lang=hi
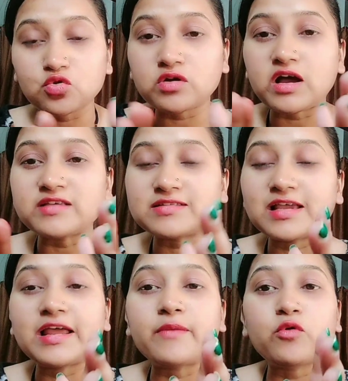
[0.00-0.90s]
जो इसके
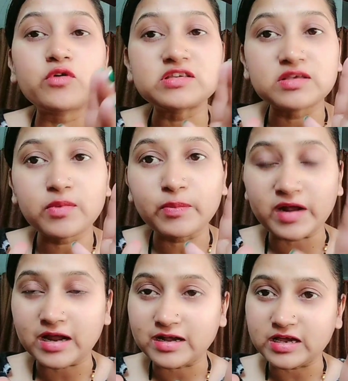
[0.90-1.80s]
लिए आपको किसी भी
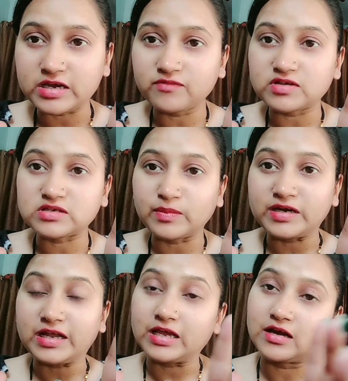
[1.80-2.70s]
प्रकार का
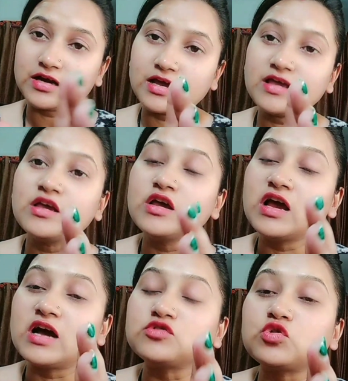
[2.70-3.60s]
इन्वेस्टमेंट नहीं करना है
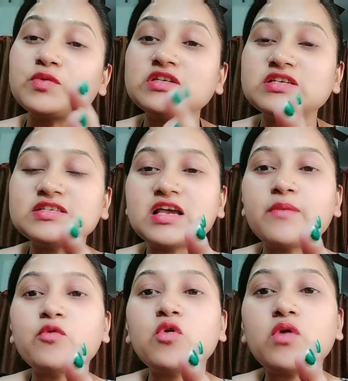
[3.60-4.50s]
जो भी चीज़ें
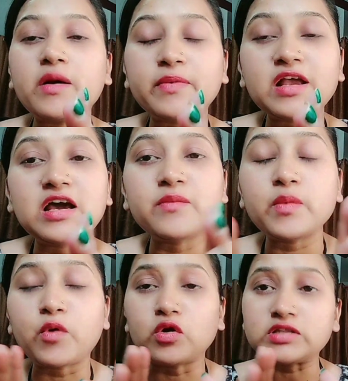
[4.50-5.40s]
आपको आपके घर
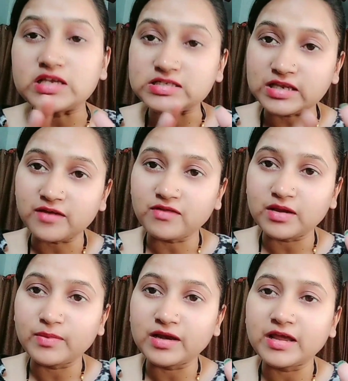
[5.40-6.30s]
में बहुत ईजिली
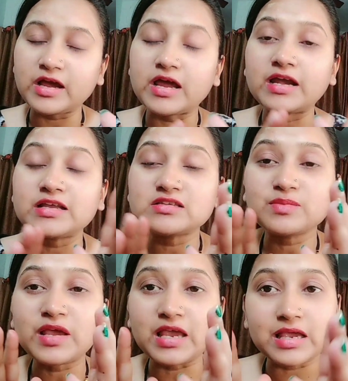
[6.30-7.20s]
अवेलेबल हैं एंड
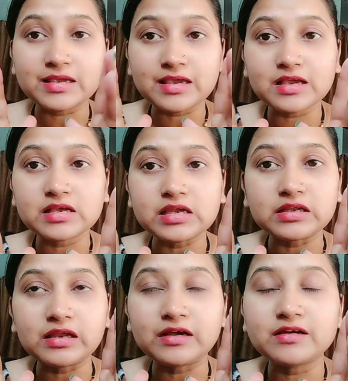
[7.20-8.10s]
इसमें एक एक
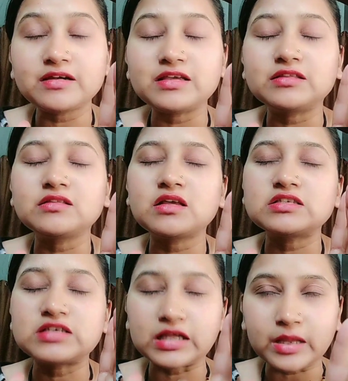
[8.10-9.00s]
इंग्रेडिएंट इतना
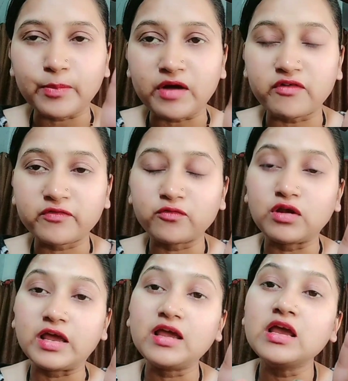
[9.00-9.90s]
ज़्यादा
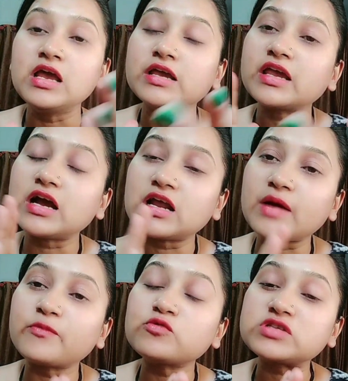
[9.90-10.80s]
पावरफुल है कि अगर
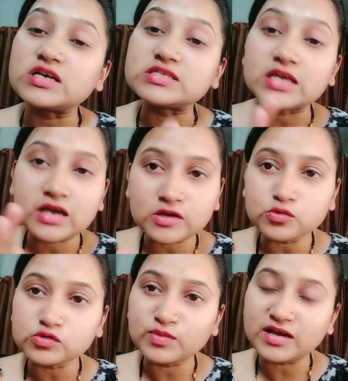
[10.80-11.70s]
आप उसका सिंगल
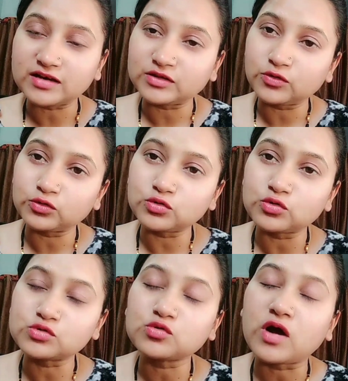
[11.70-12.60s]
यूज़ भी करते हो तो
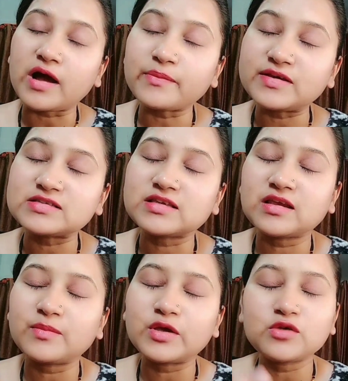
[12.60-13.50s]
दोस्तों आपकी स्किन
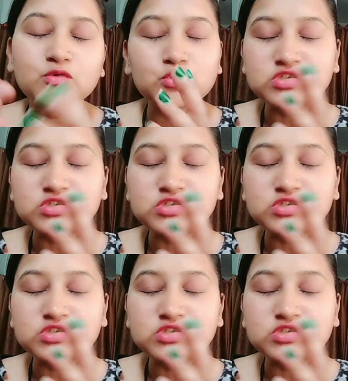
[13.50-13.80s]
में यू नो